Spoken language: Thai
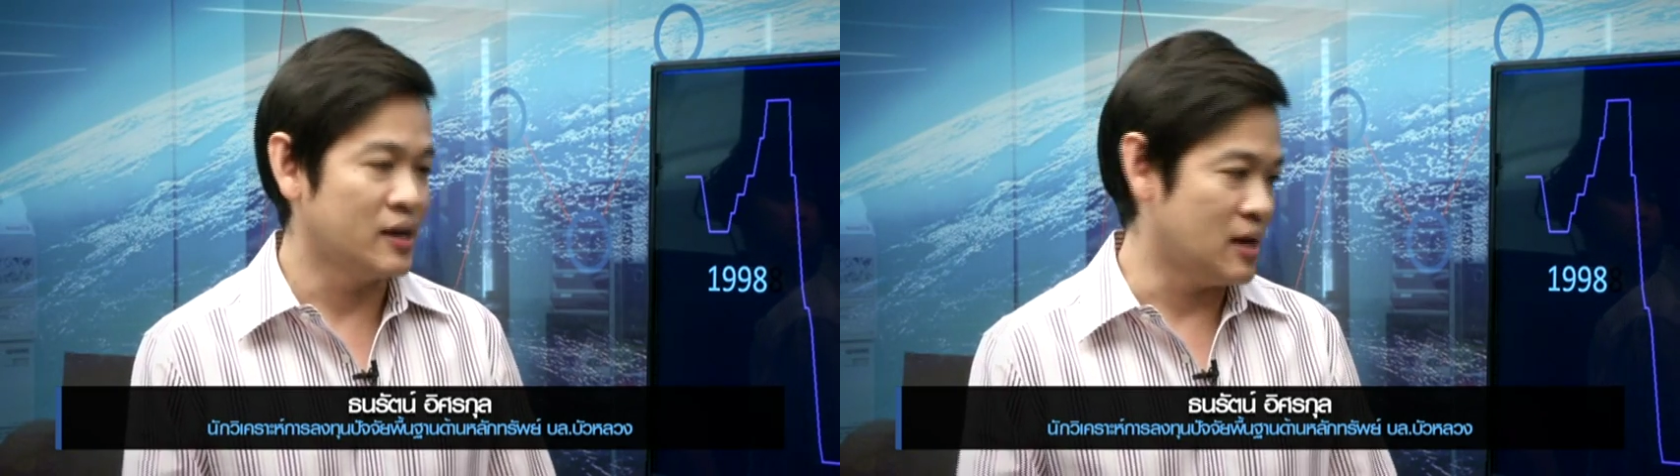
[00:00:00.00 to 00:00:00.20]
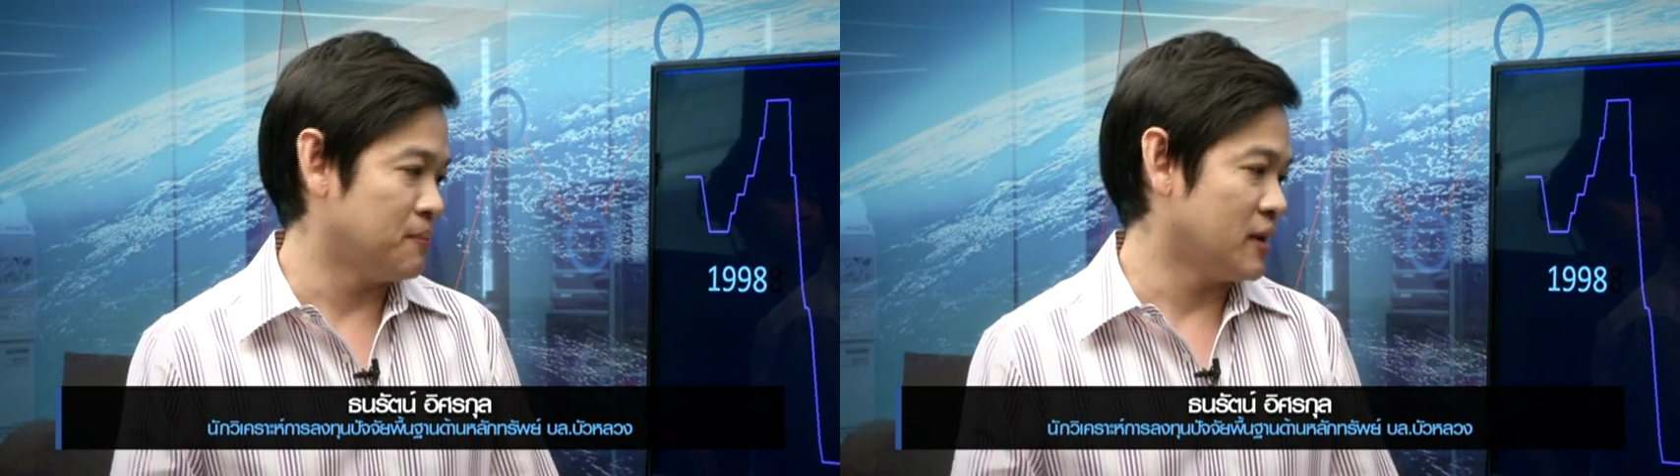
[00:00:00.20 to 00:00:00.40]

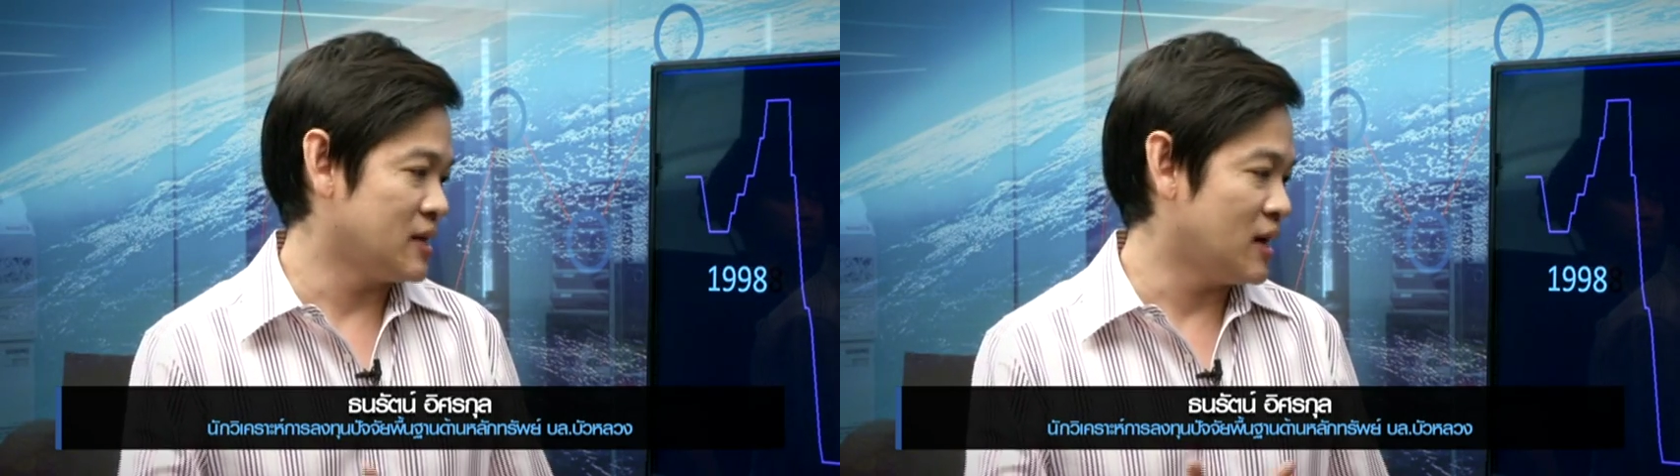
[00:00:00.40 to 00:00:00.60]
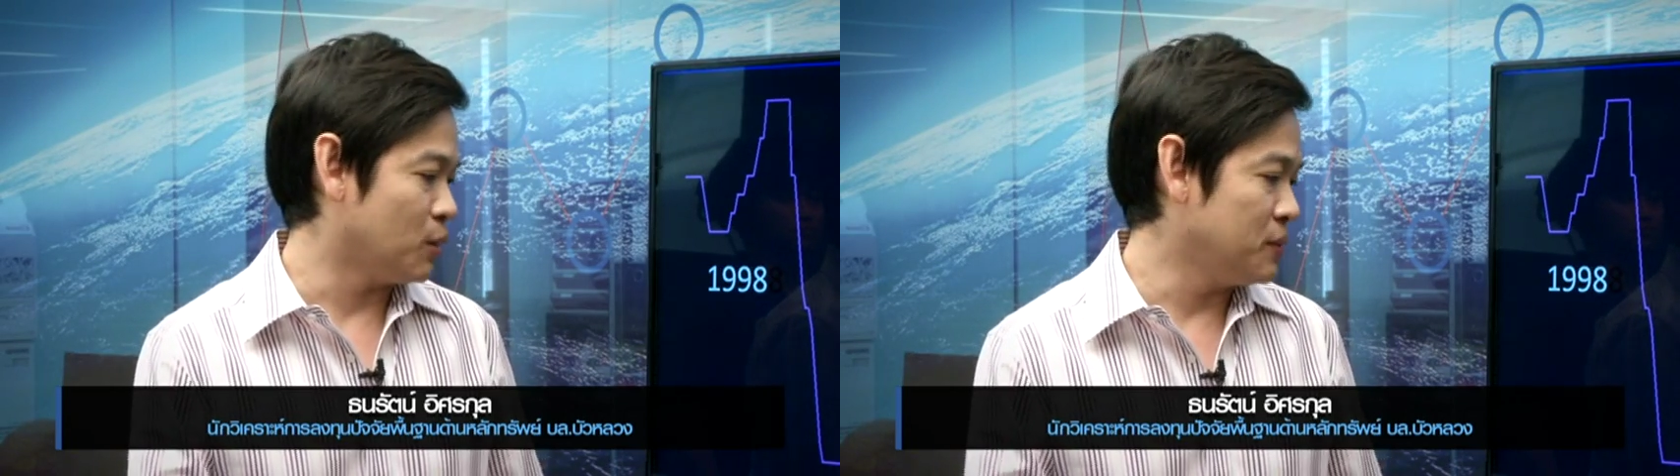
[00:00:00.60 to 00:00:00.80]
ขยับระ
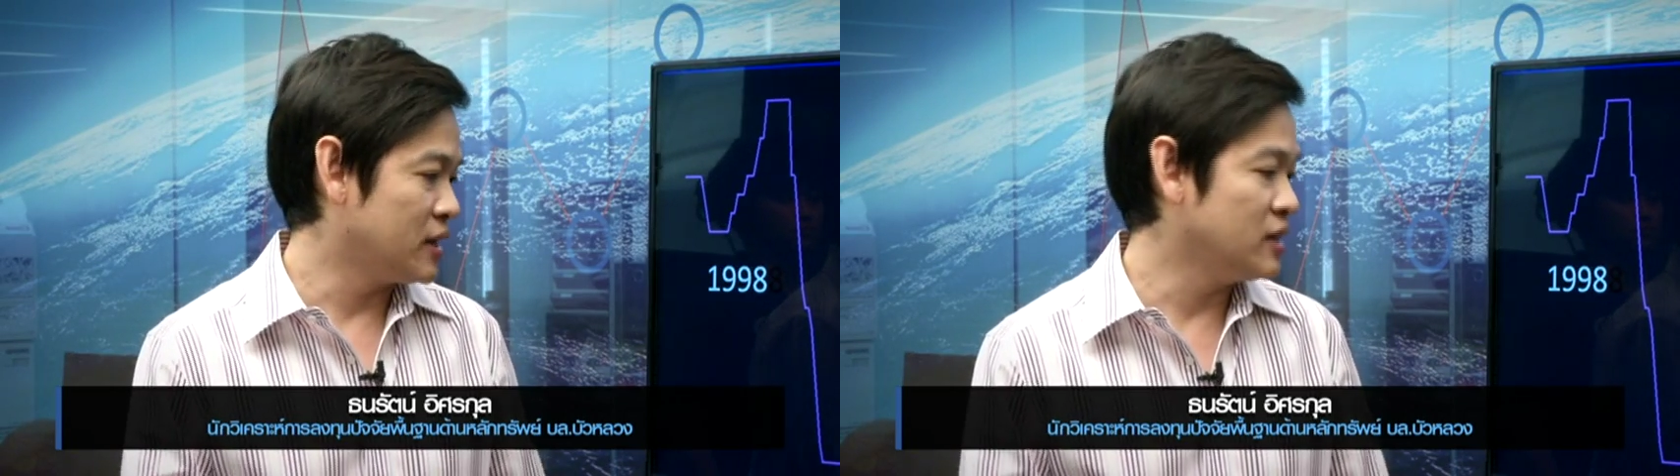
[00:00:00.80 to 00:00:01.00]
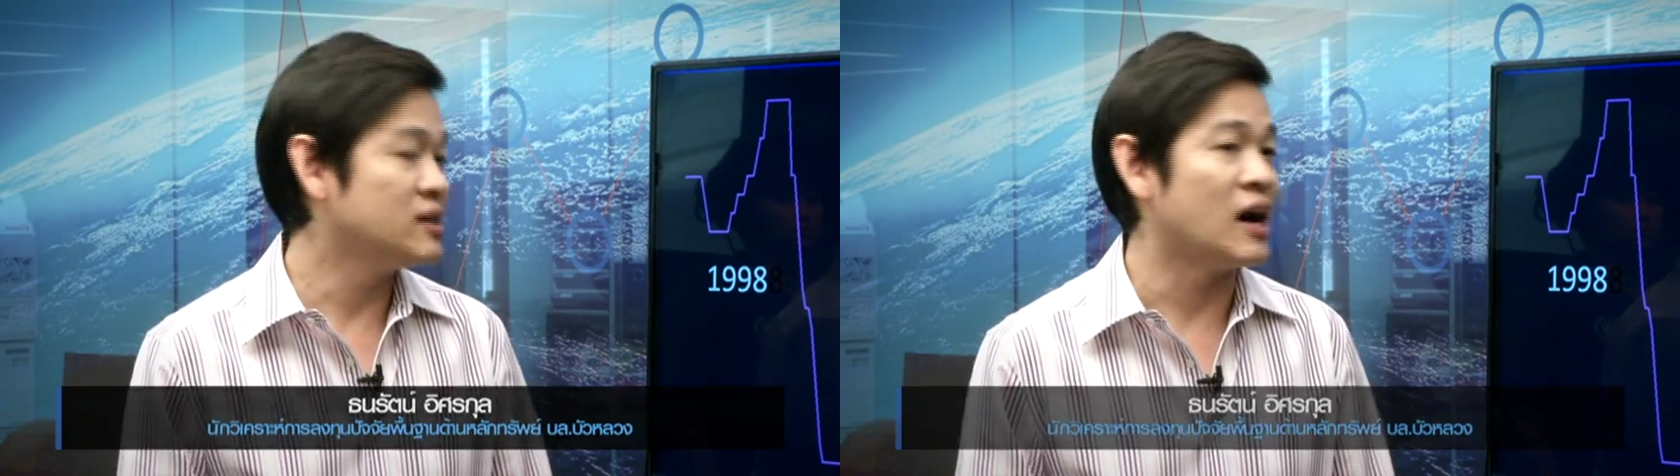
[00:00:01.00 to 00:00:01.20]
ตราดอก
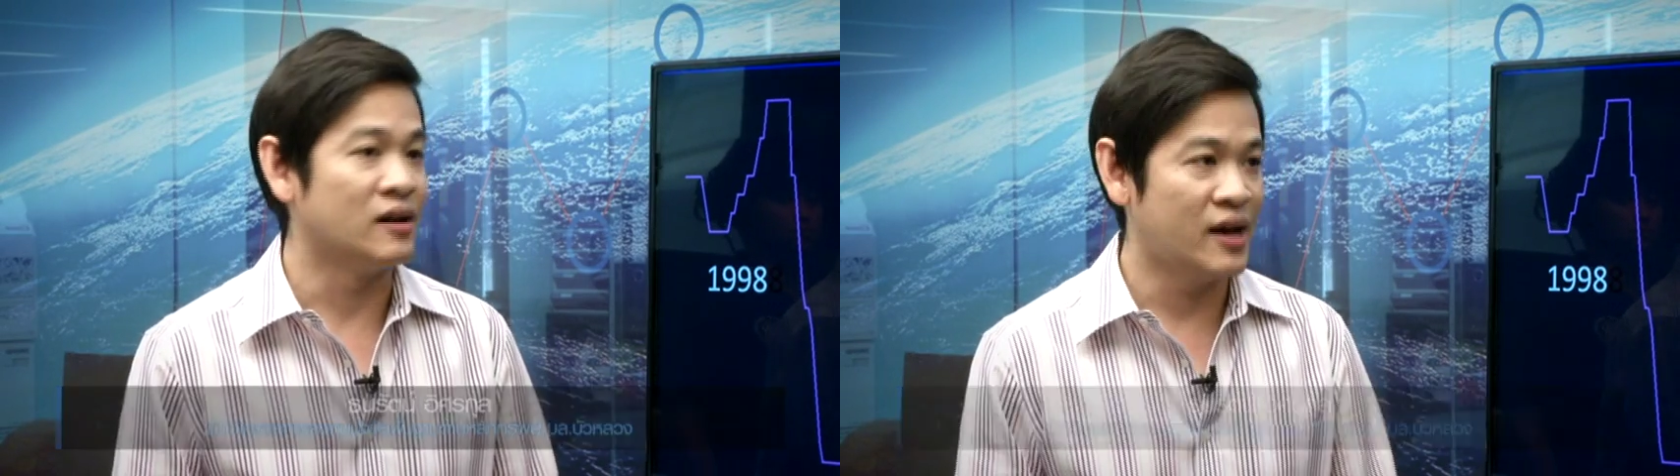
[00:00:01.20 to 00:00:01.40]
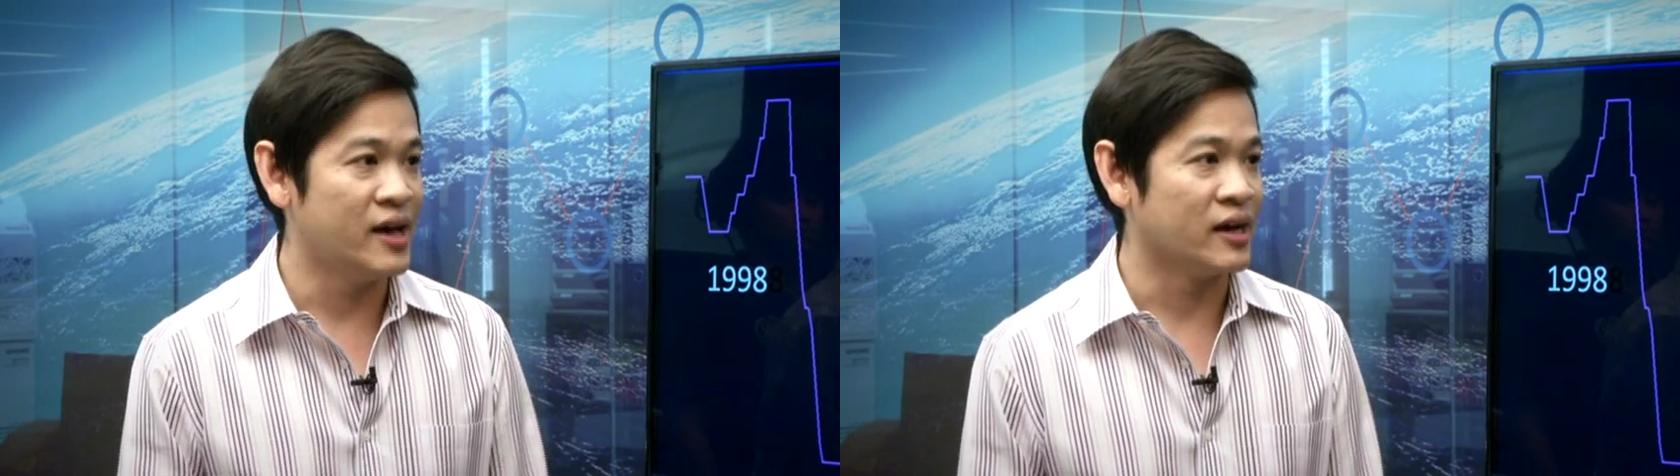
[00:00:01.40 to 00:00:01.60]
เบี้ยขึ้นค
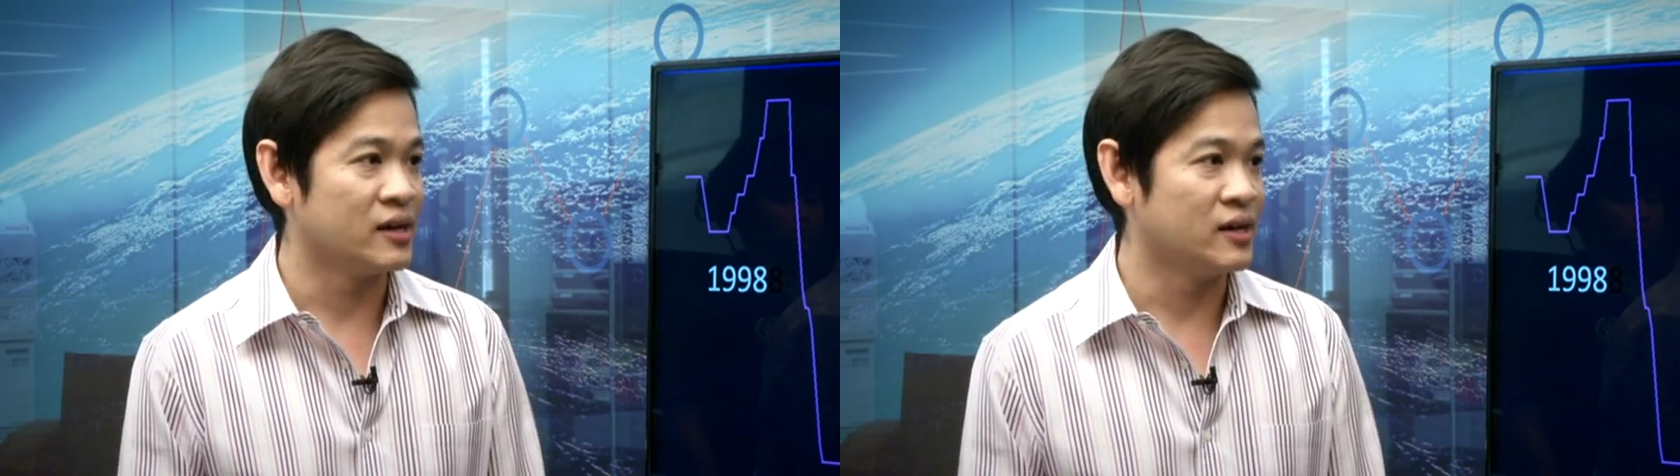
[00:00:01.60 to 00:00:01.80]
รั้งแรก